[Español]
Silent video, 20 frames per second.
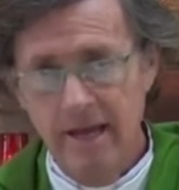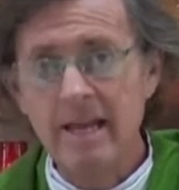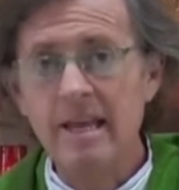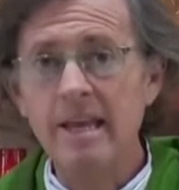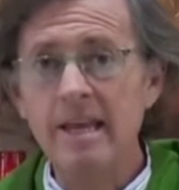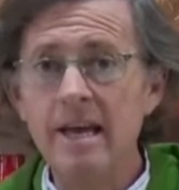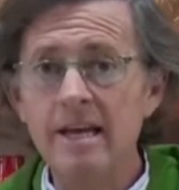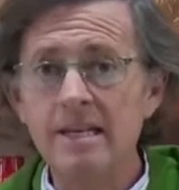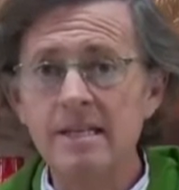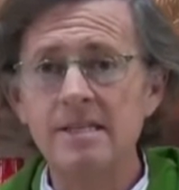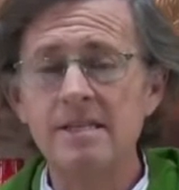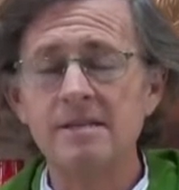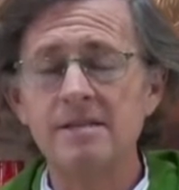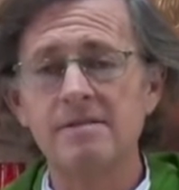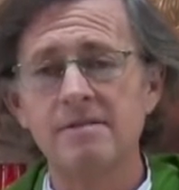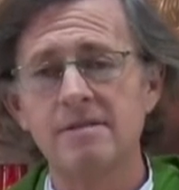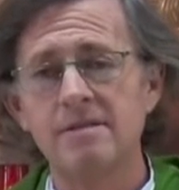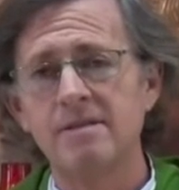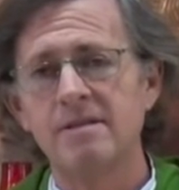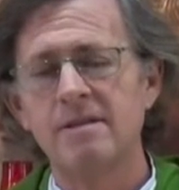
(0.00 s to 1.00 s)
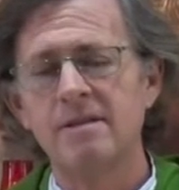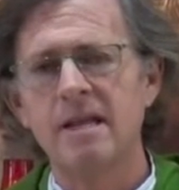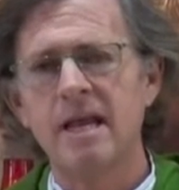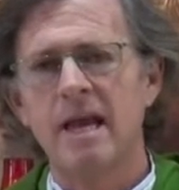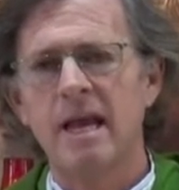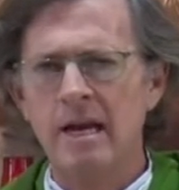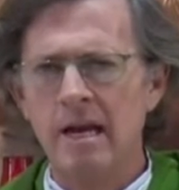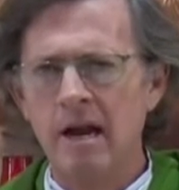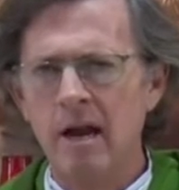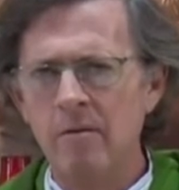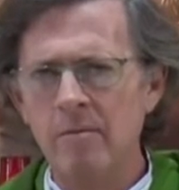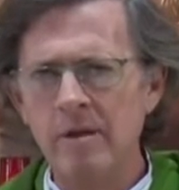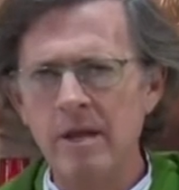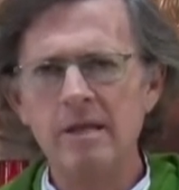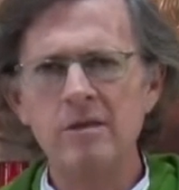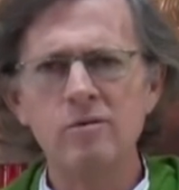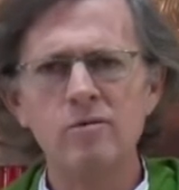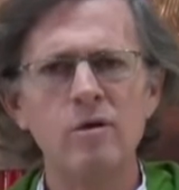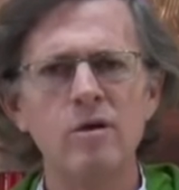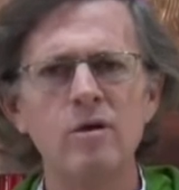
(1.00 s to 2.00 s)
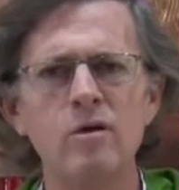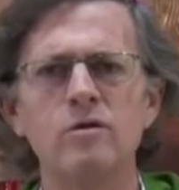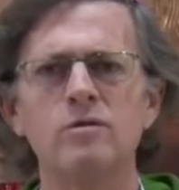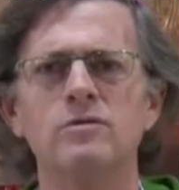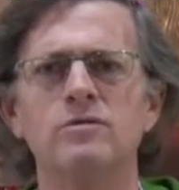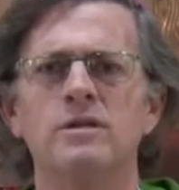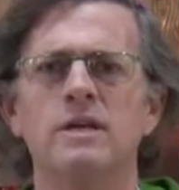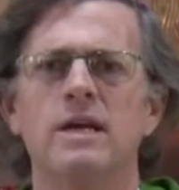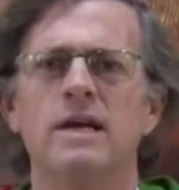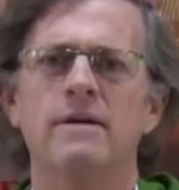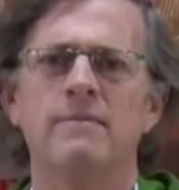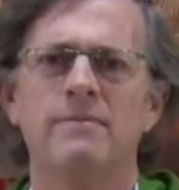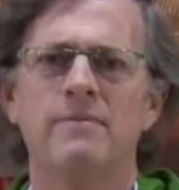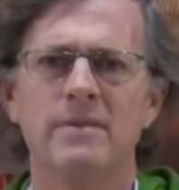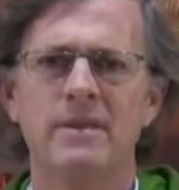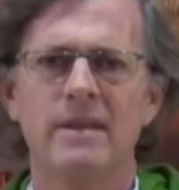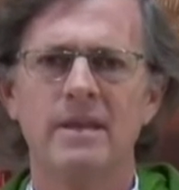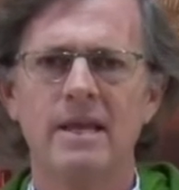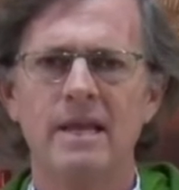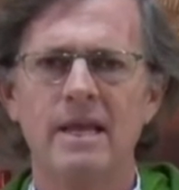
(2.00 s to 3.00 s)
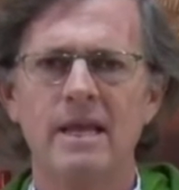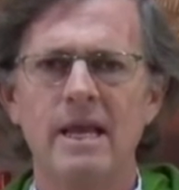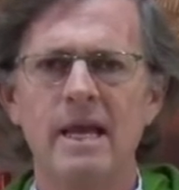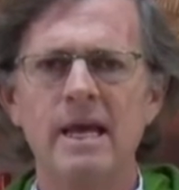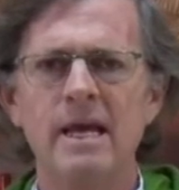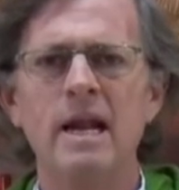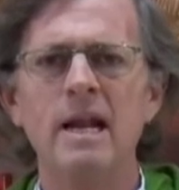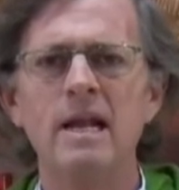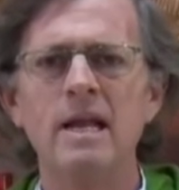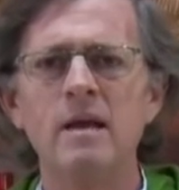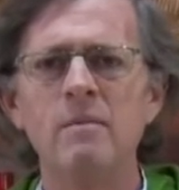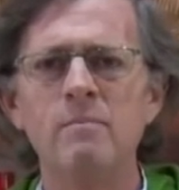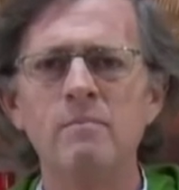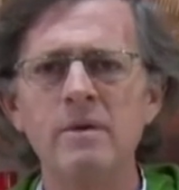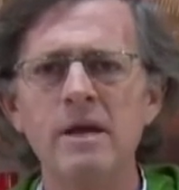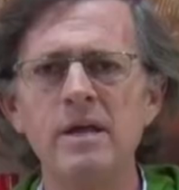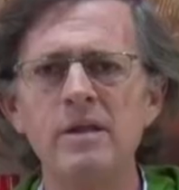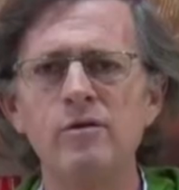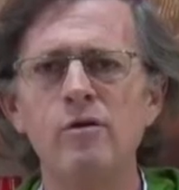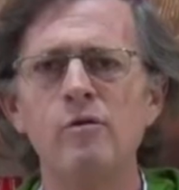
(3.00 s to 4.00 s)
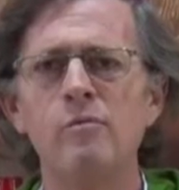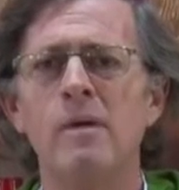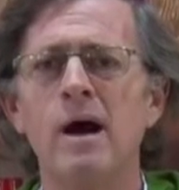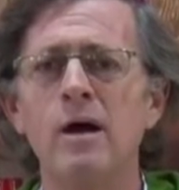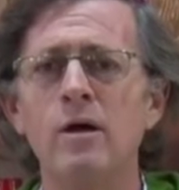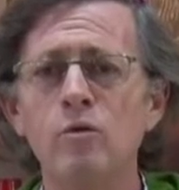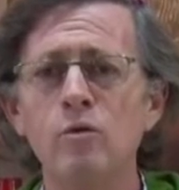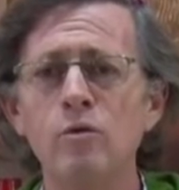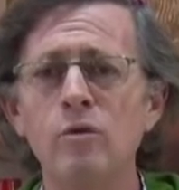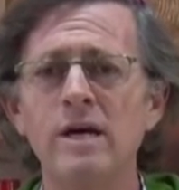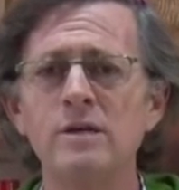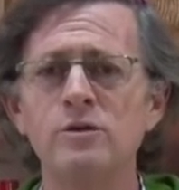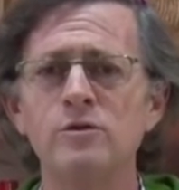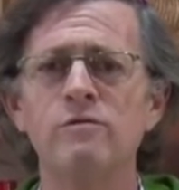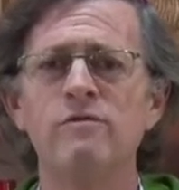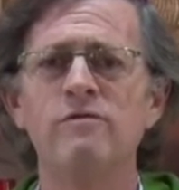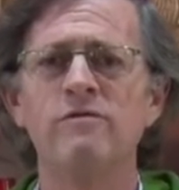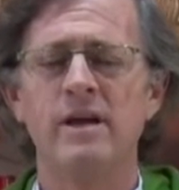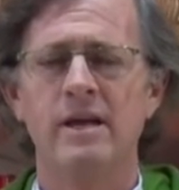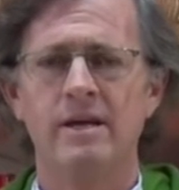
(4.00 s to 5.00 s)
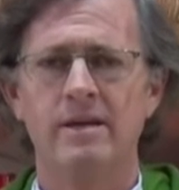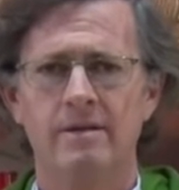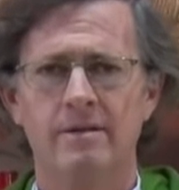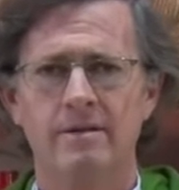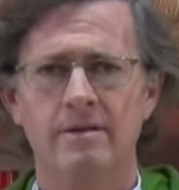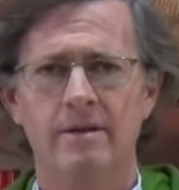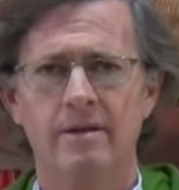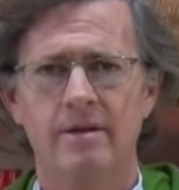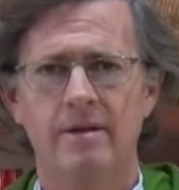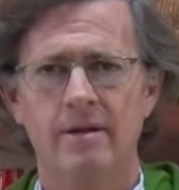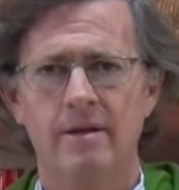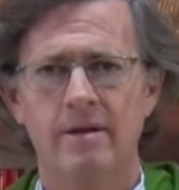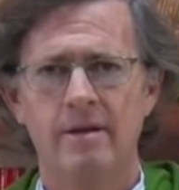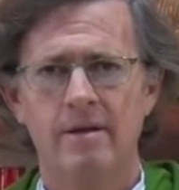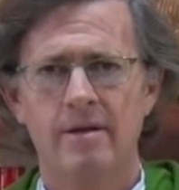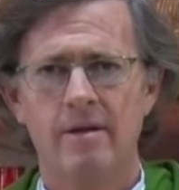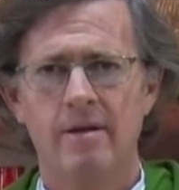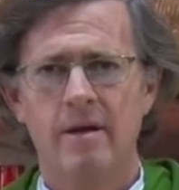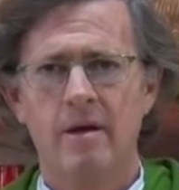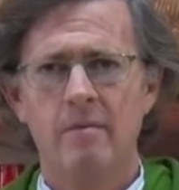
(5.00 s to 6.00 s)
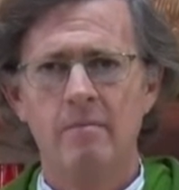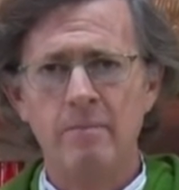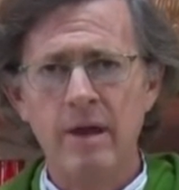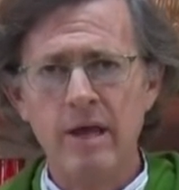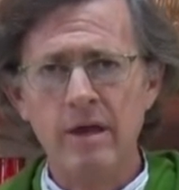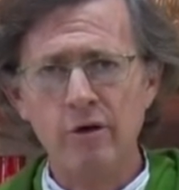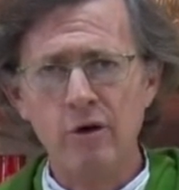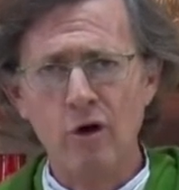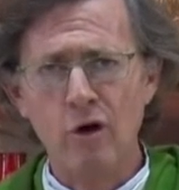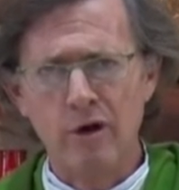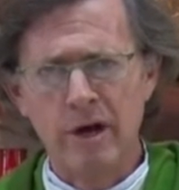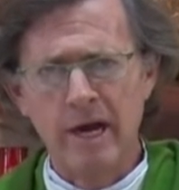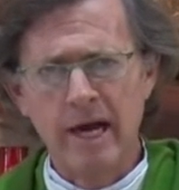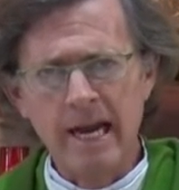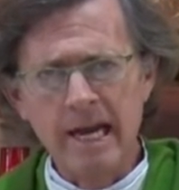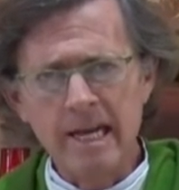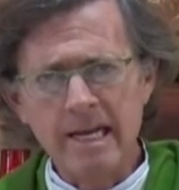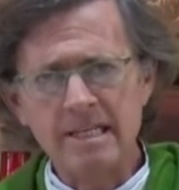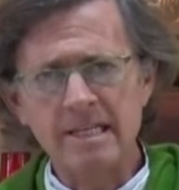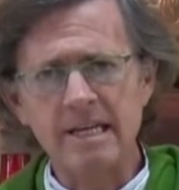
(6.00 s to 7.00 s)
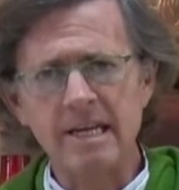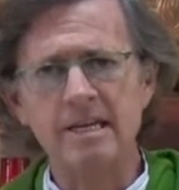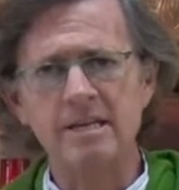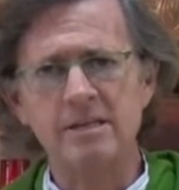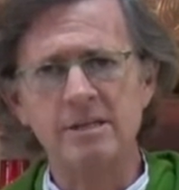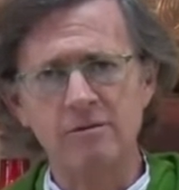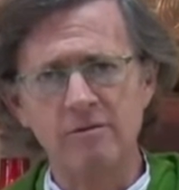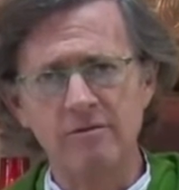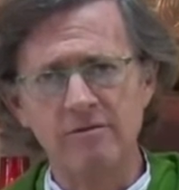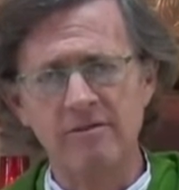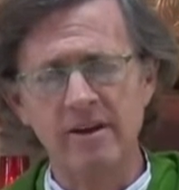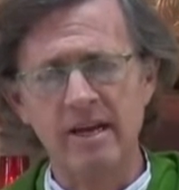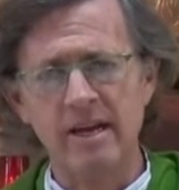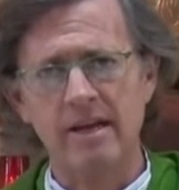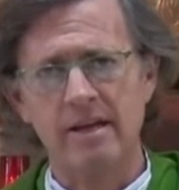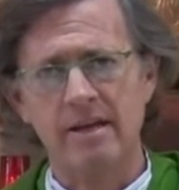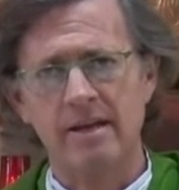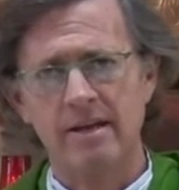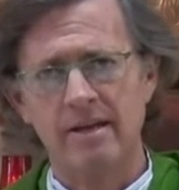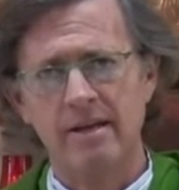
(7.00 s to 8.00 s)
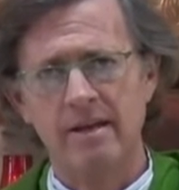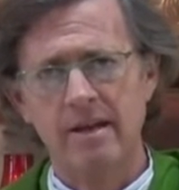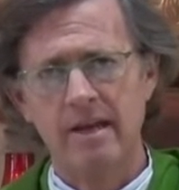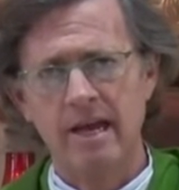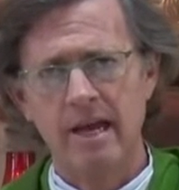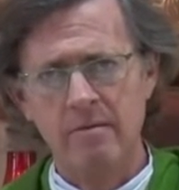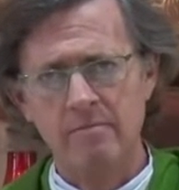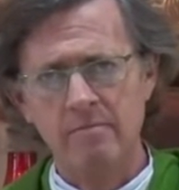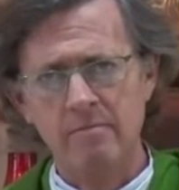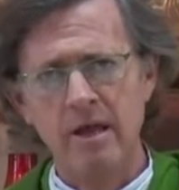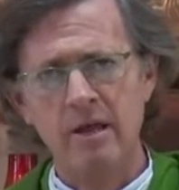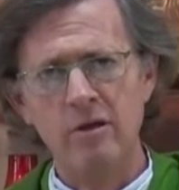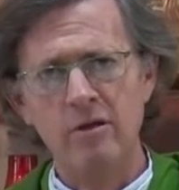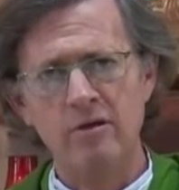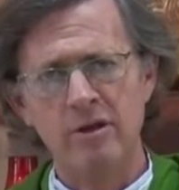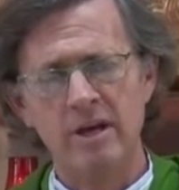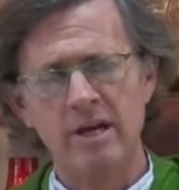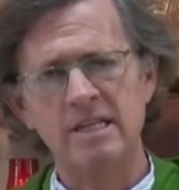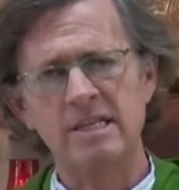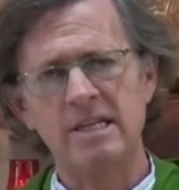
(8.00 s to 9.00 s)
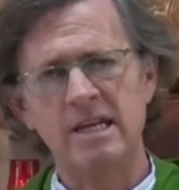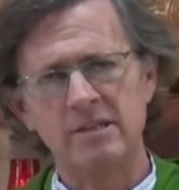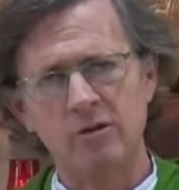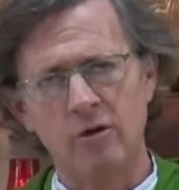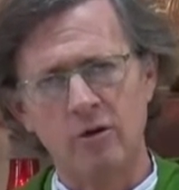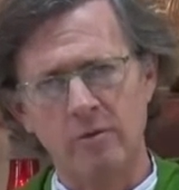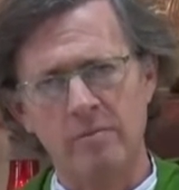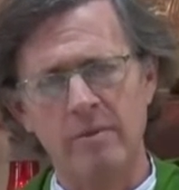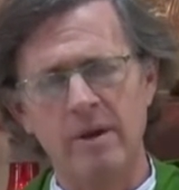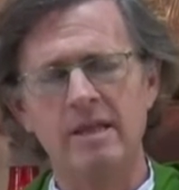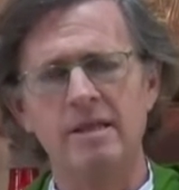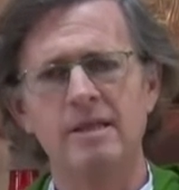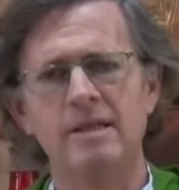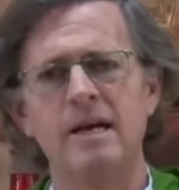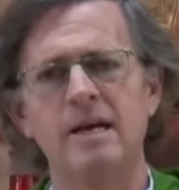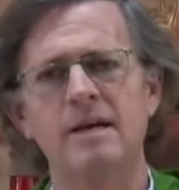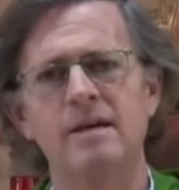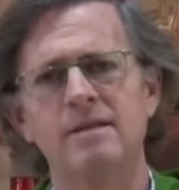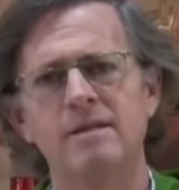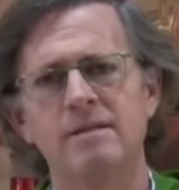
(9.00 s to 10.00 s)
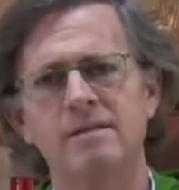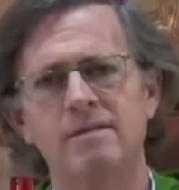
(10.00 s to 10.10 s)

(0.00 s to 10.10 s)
Y es en el viento en contra, en el que Pedro madura su fe. Pedro crece en su fe en medio de esa tormenta.